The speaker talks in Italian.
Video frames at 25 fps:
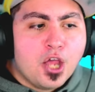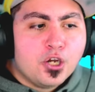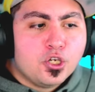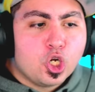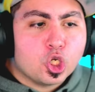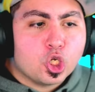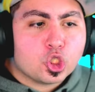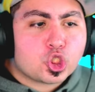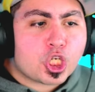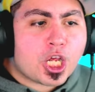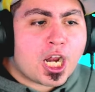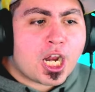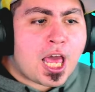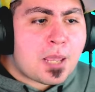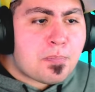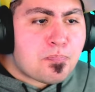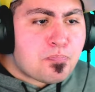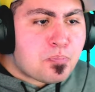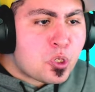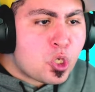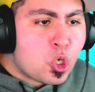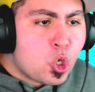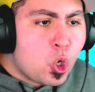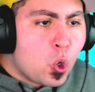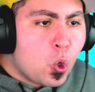Non ce l'hai
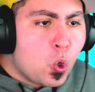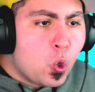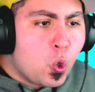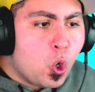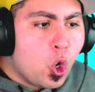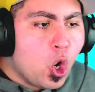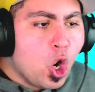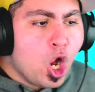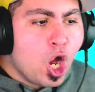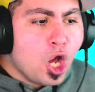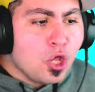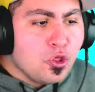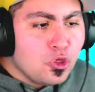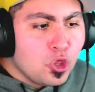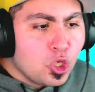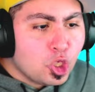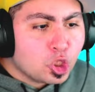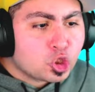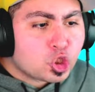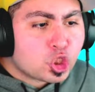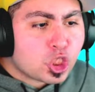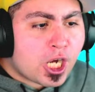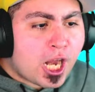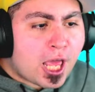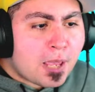più!
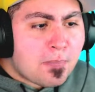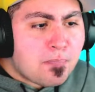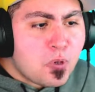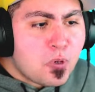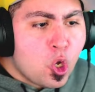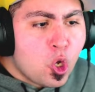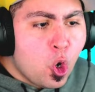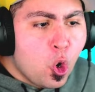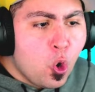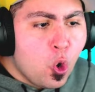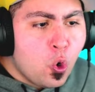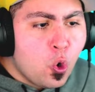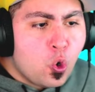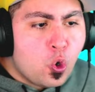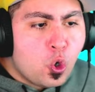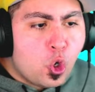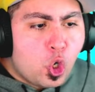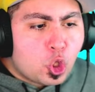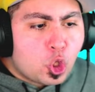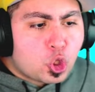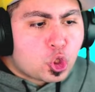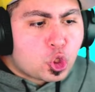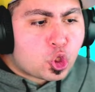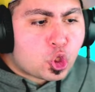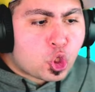Non ce l'hai più!
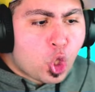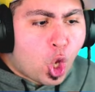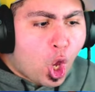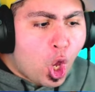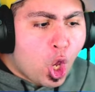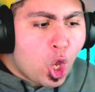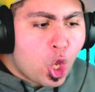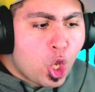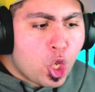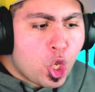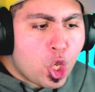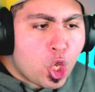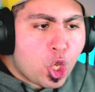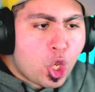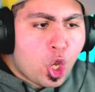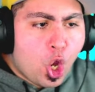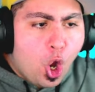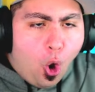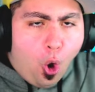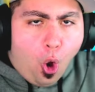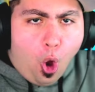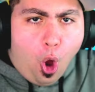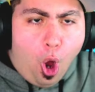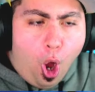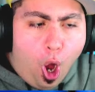Sì!
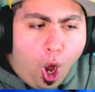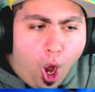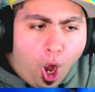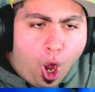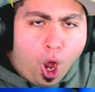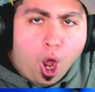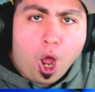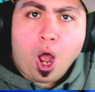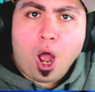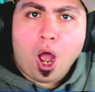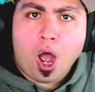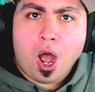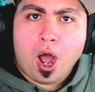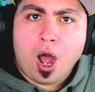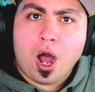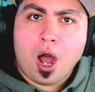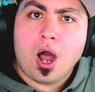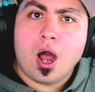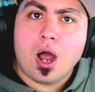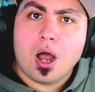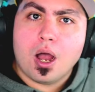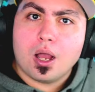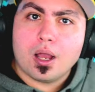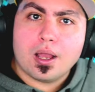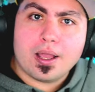
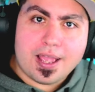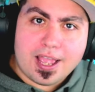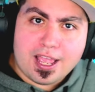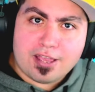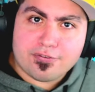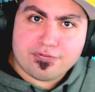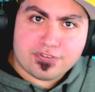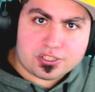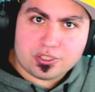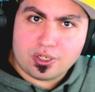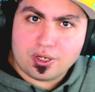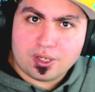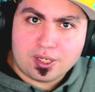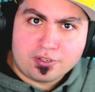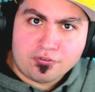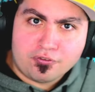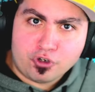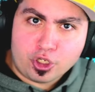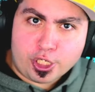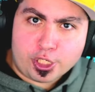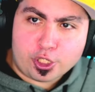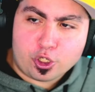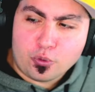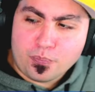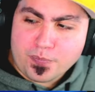Oh! Eh, fatelo anche
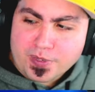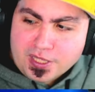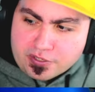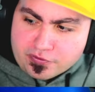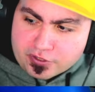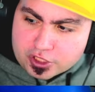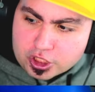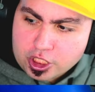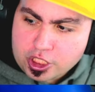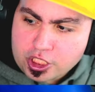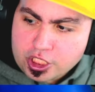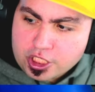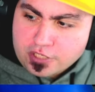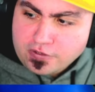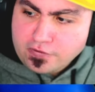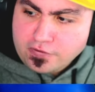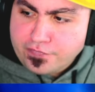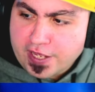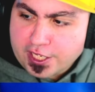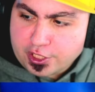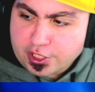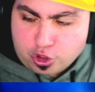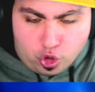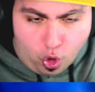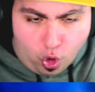voi nei commenti, fategli il
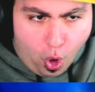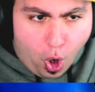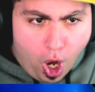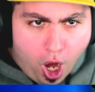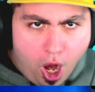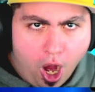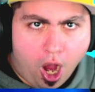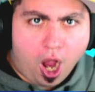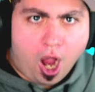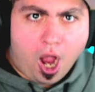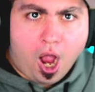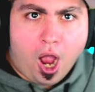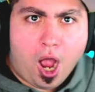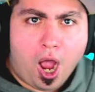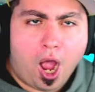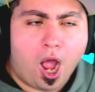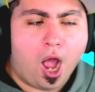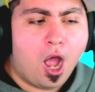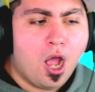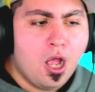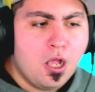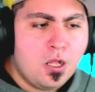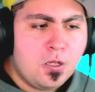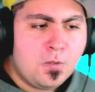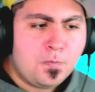verso oh!